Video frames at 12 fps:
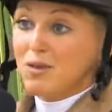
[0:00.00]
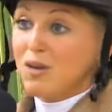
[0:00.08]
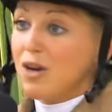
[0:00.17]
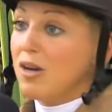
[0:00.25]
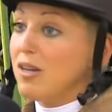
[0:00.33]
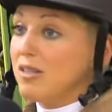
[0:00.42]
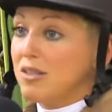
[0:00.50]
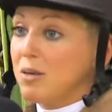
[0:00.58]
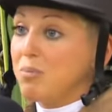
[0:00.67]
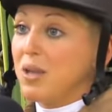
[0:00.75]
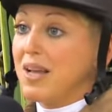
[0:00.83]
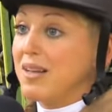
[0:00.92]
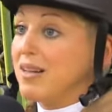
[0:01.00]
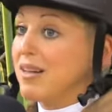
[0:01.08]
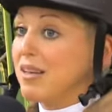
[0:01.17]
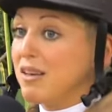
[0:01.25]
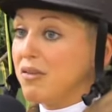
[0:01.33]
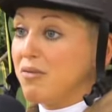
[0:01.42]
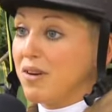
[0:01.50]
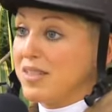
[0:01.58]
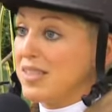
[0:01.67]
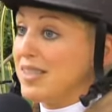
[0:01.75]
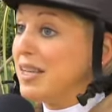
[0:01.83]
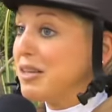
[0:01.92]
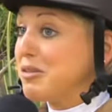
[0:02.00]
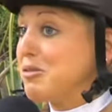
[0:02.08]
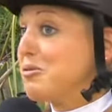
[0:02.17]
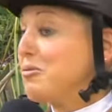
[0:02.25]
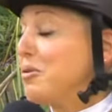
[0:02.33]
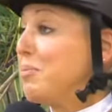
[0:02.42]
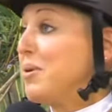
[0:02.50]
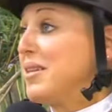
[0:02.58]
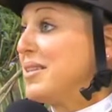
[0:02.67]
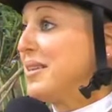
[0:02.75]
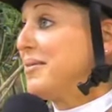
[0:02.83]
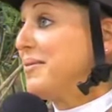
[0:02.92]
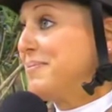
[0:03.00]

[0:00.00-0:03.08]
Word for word: Ja, es gibt eigentlich fast nichts zu verbessern.